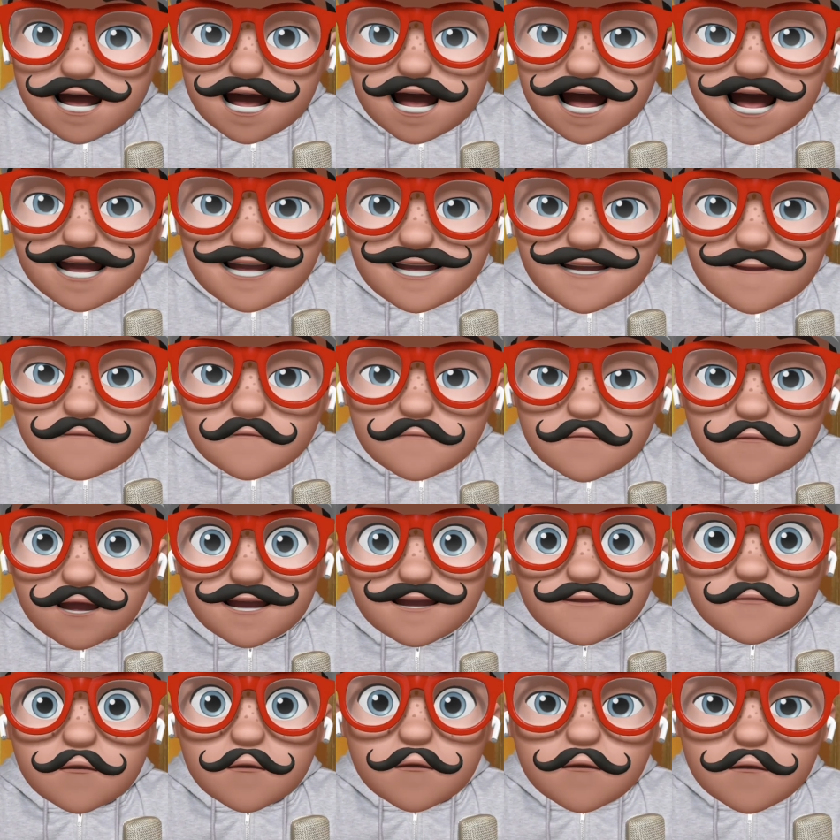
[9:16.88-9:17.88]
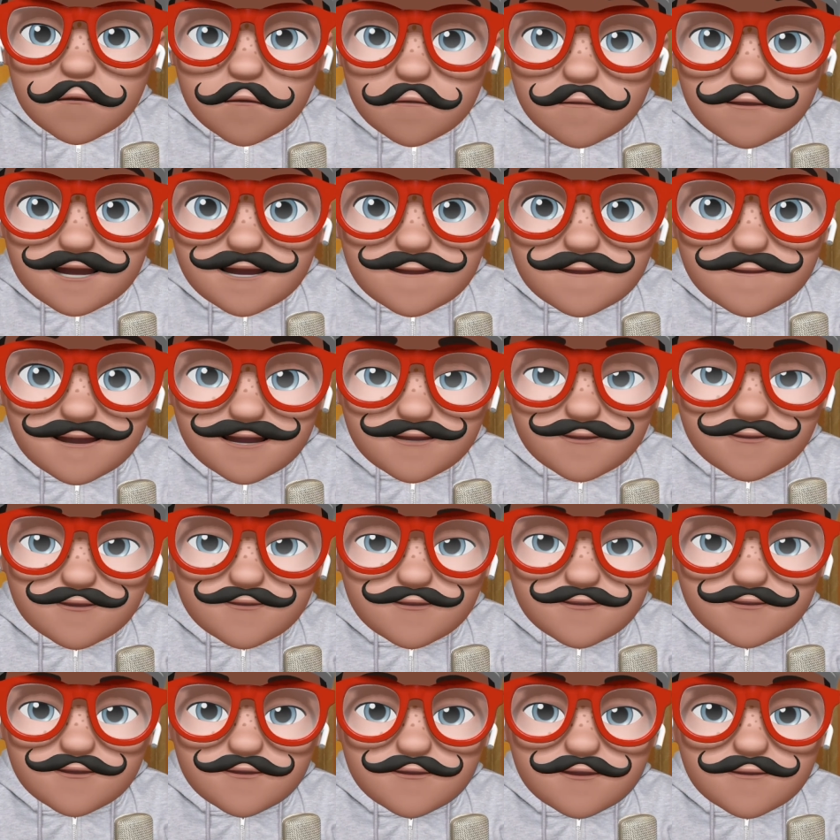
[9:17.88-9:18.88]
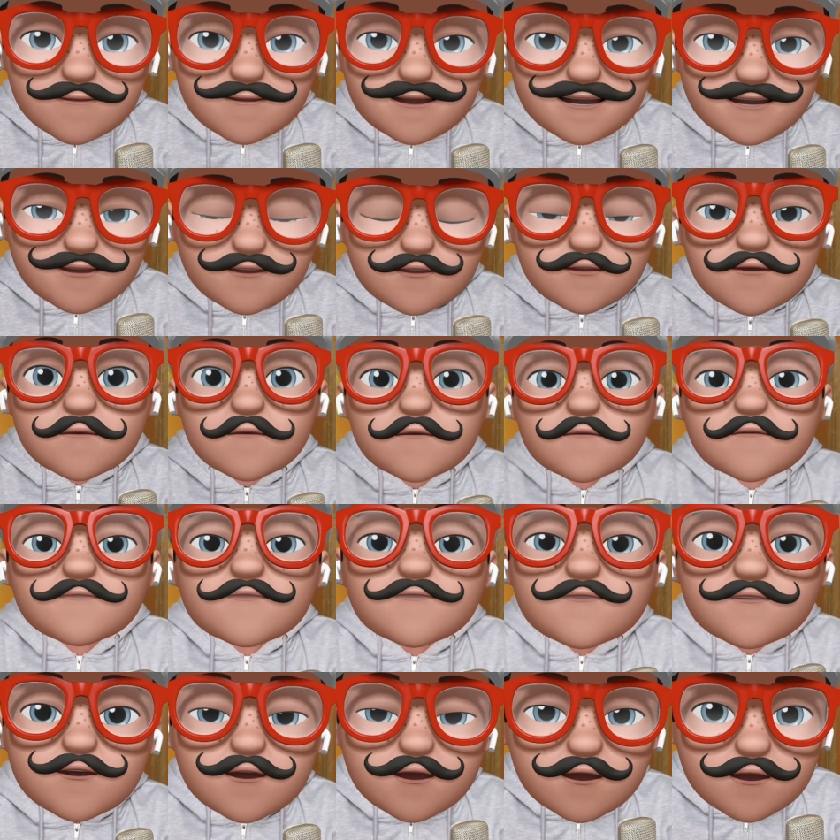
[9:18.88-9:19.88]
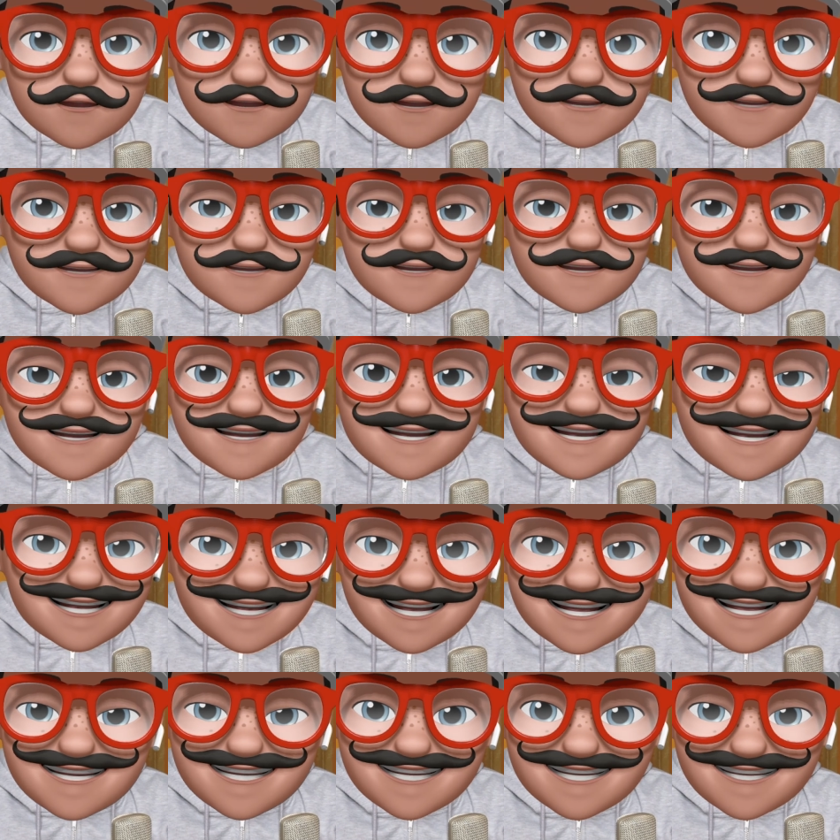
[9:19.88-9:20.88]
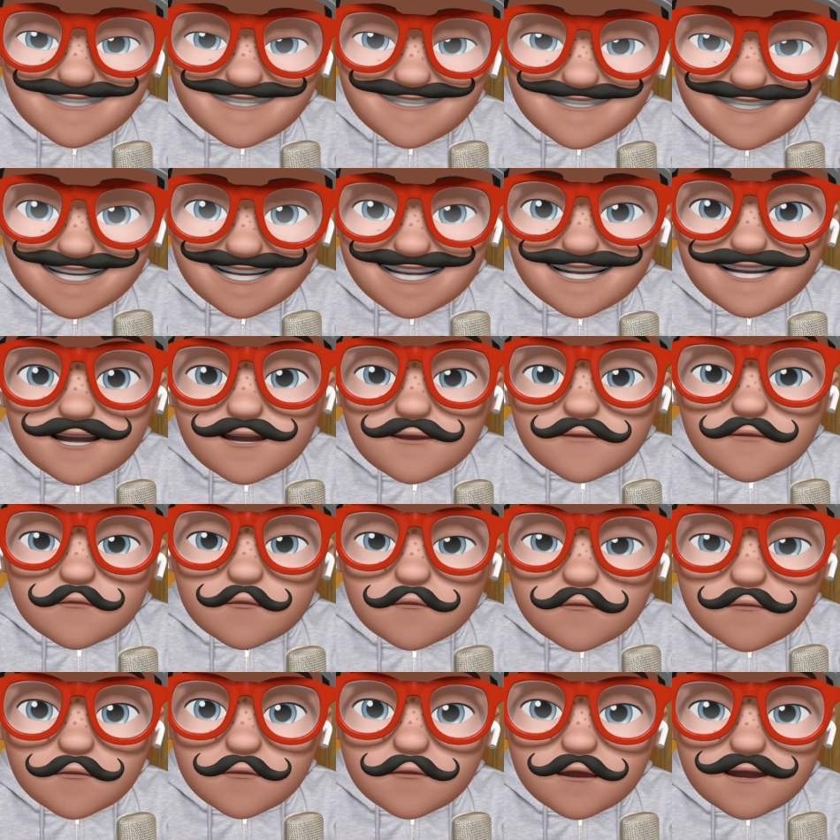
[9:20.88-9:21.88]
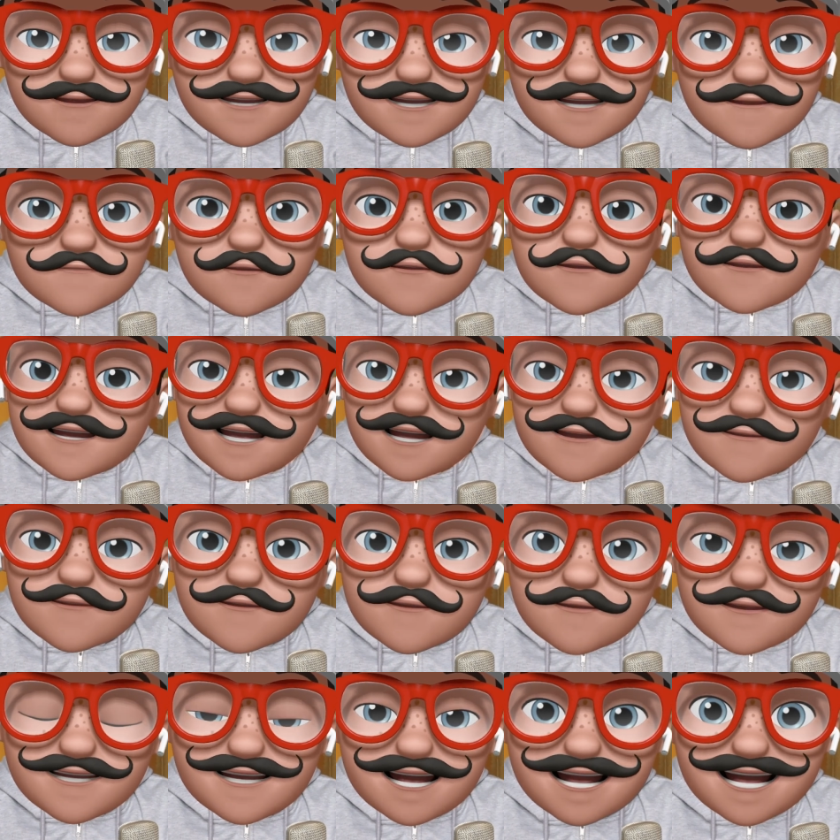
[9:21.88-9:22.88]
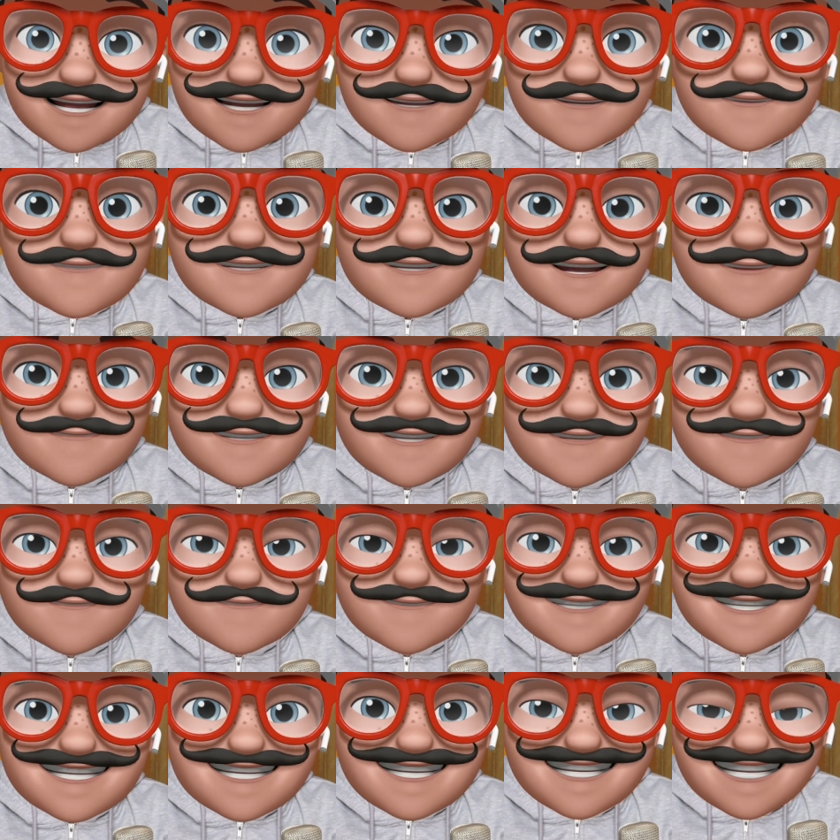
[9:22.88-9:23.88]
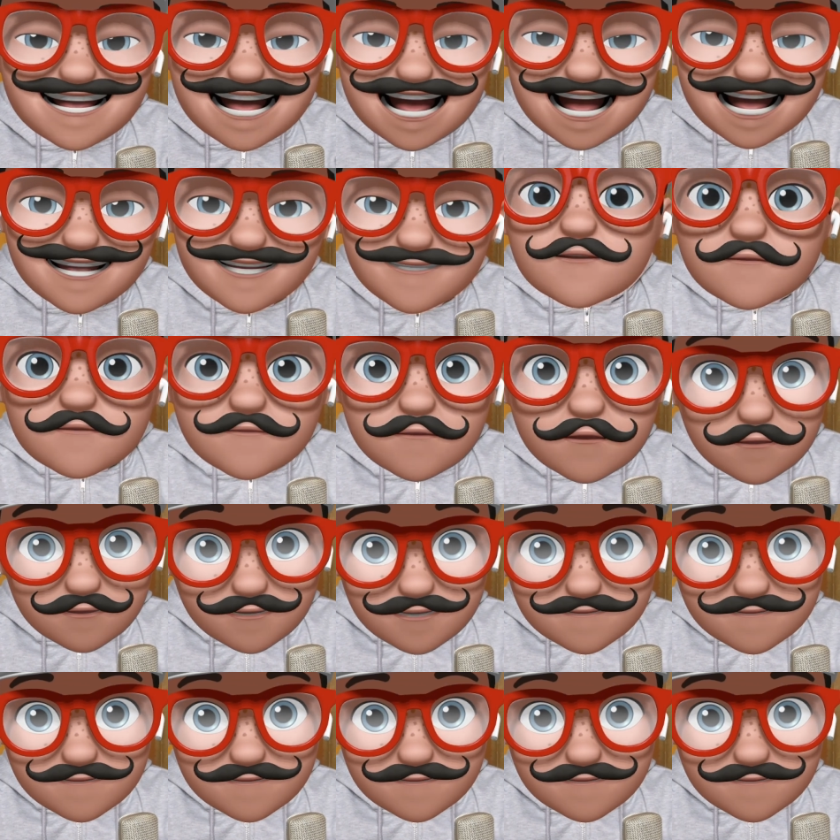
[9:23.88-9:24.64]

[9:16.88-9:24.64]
Allez, pour être complet, partons sur une période plus longue, 4 ans, tiens, toujours avec notre iPhone 15 en 128 Go. Votre